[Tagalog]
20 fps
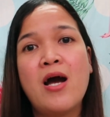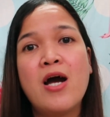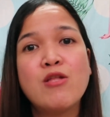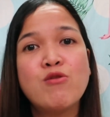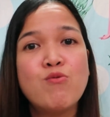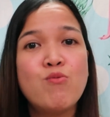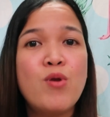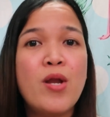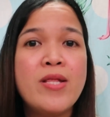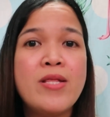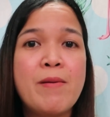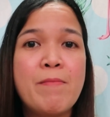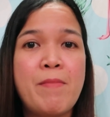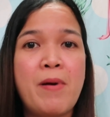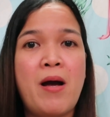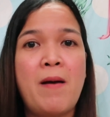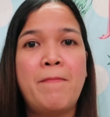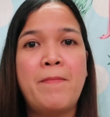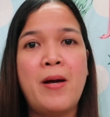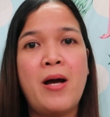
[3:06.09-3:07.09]
katulad ng
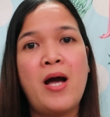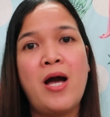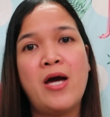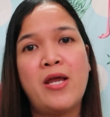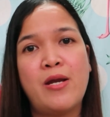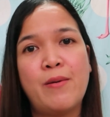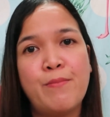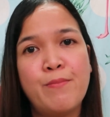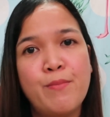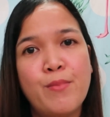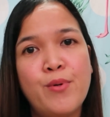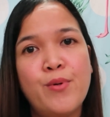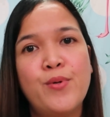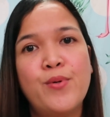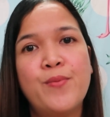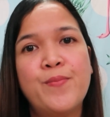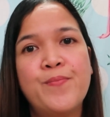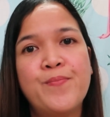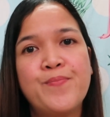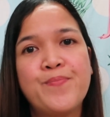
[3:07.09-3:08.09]
mga pangarap mo.